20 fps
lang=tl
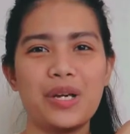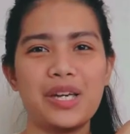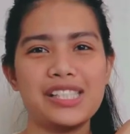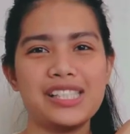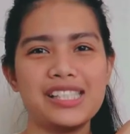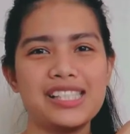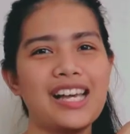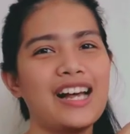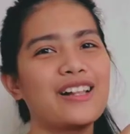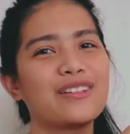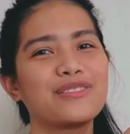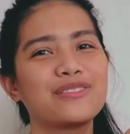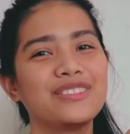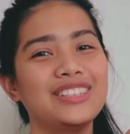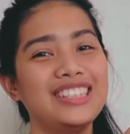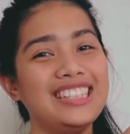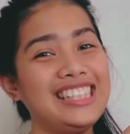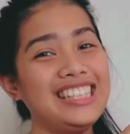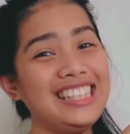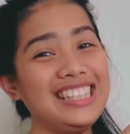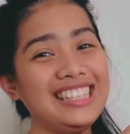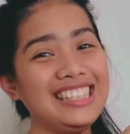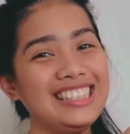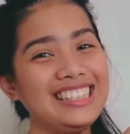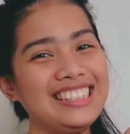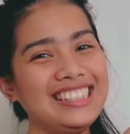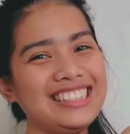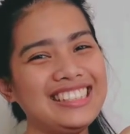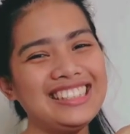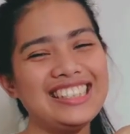myself.
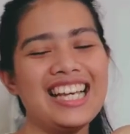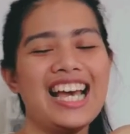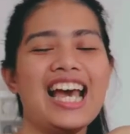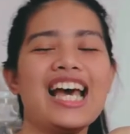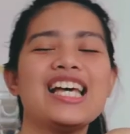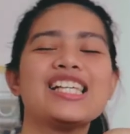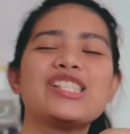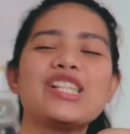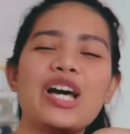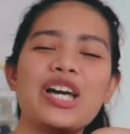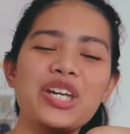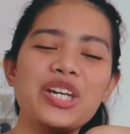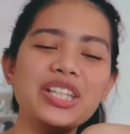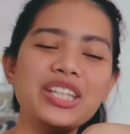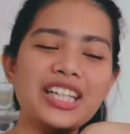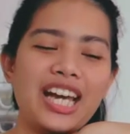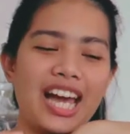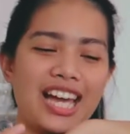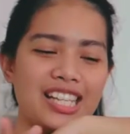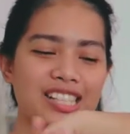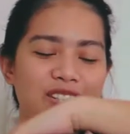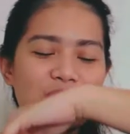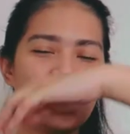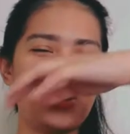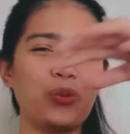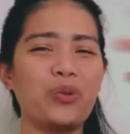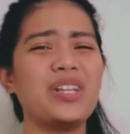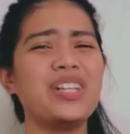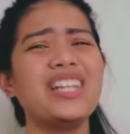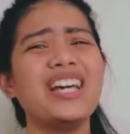Yes! So, ayun guys.
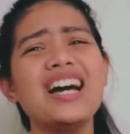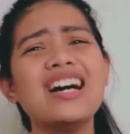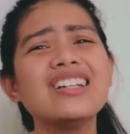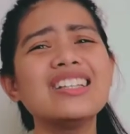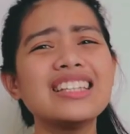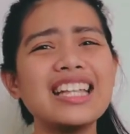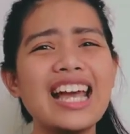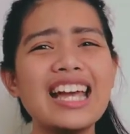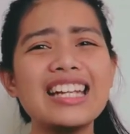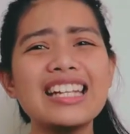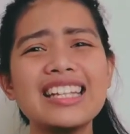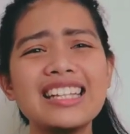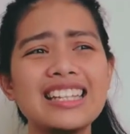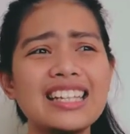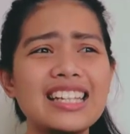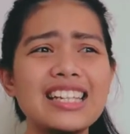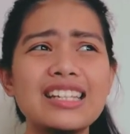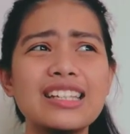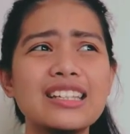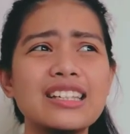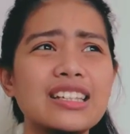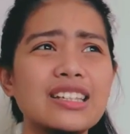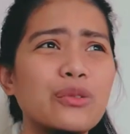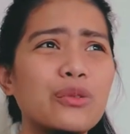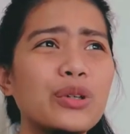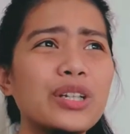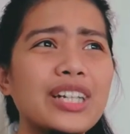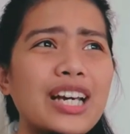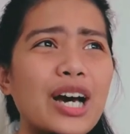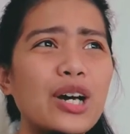So, without anything,
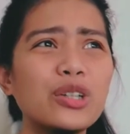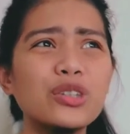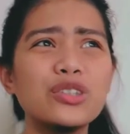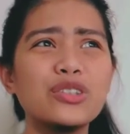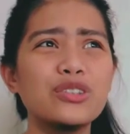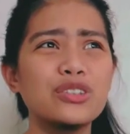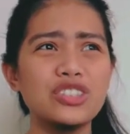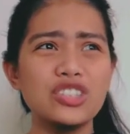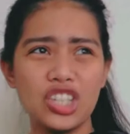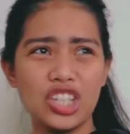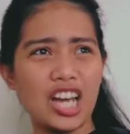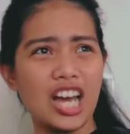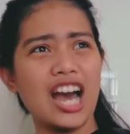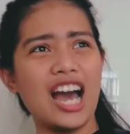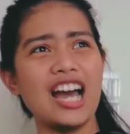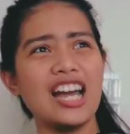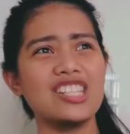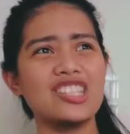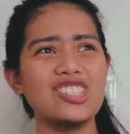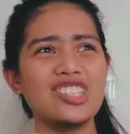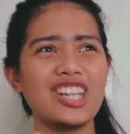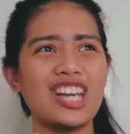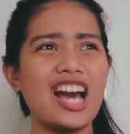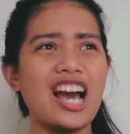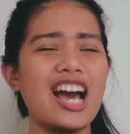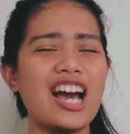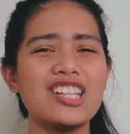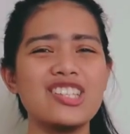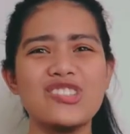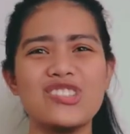without chikahan,
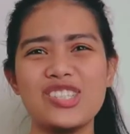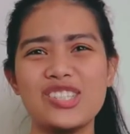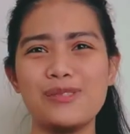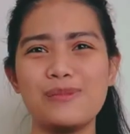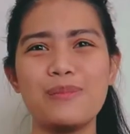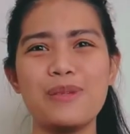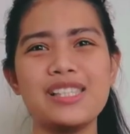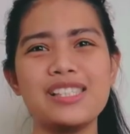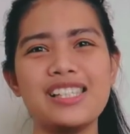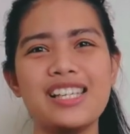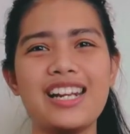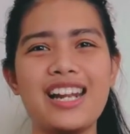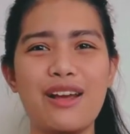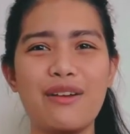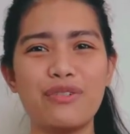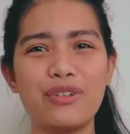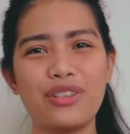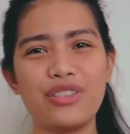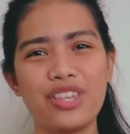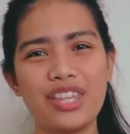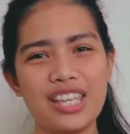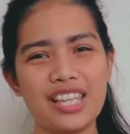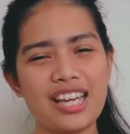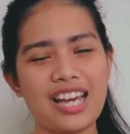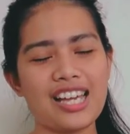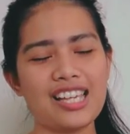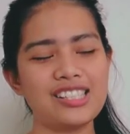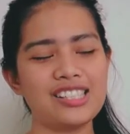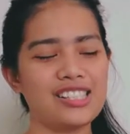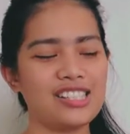chikahan, chismis, and everything,
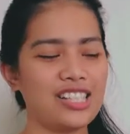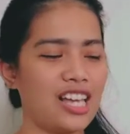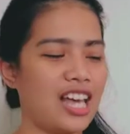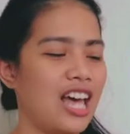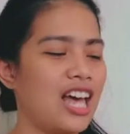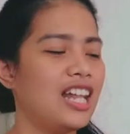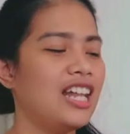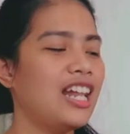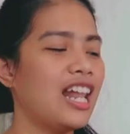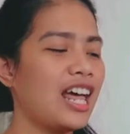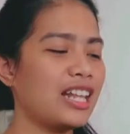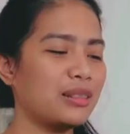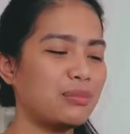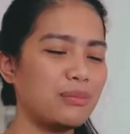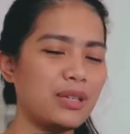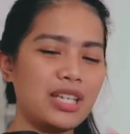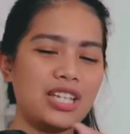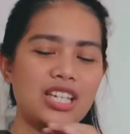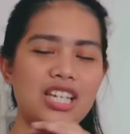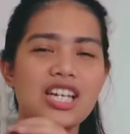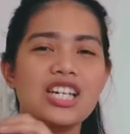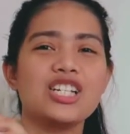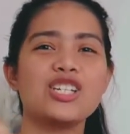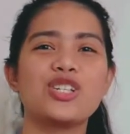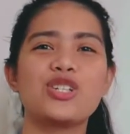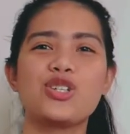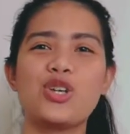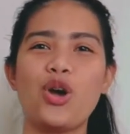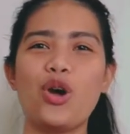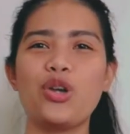guys, let me
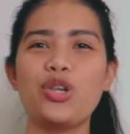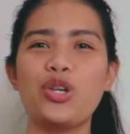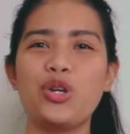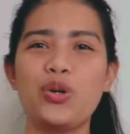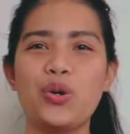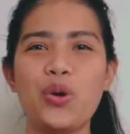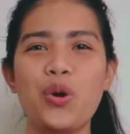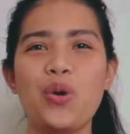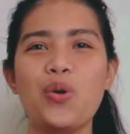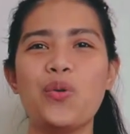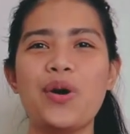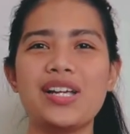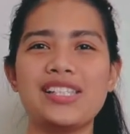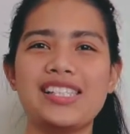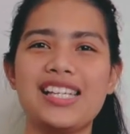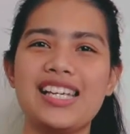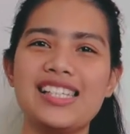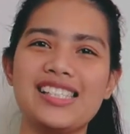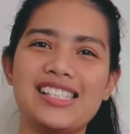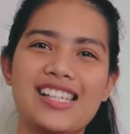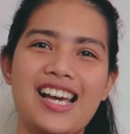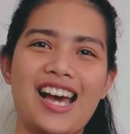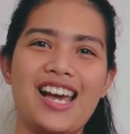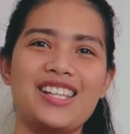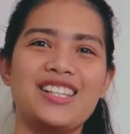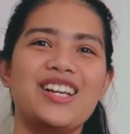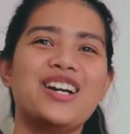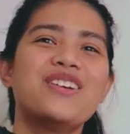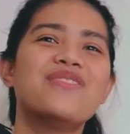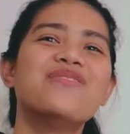show you what's
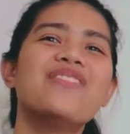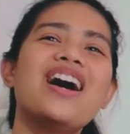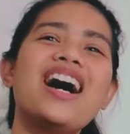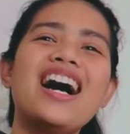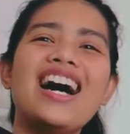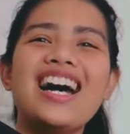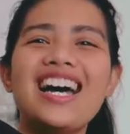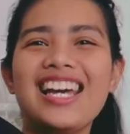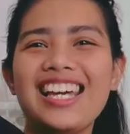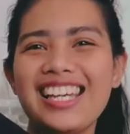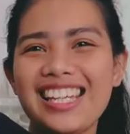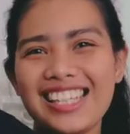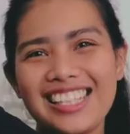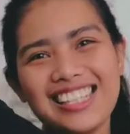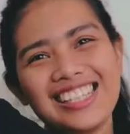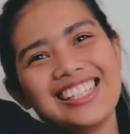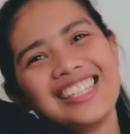inside my